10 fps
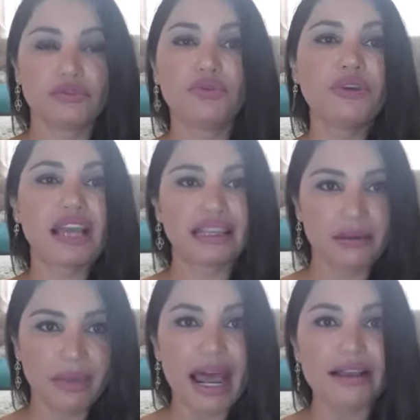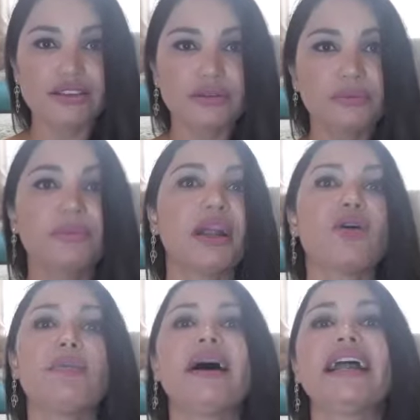um em cada braço, para
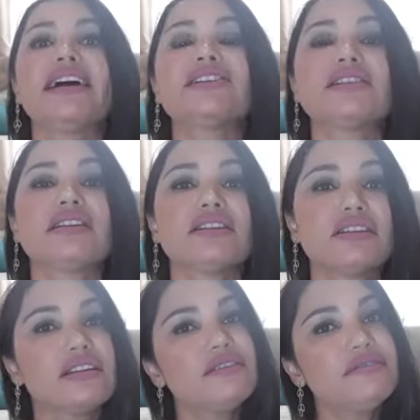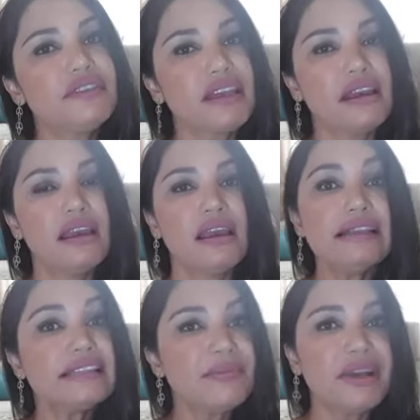comparar, a gente, a gente não vê
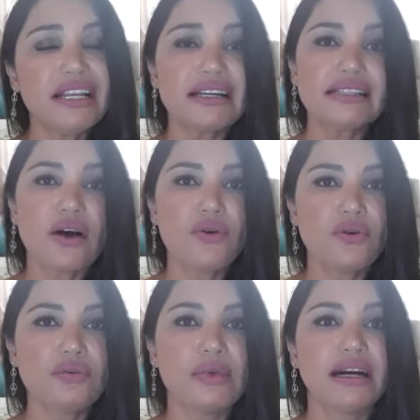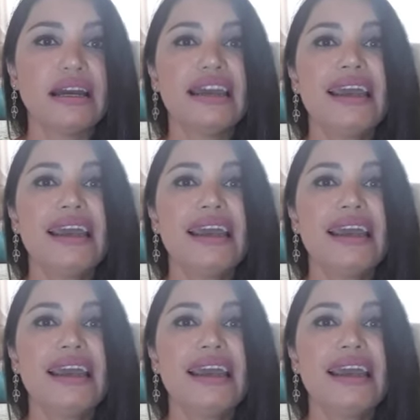semelhança alguma.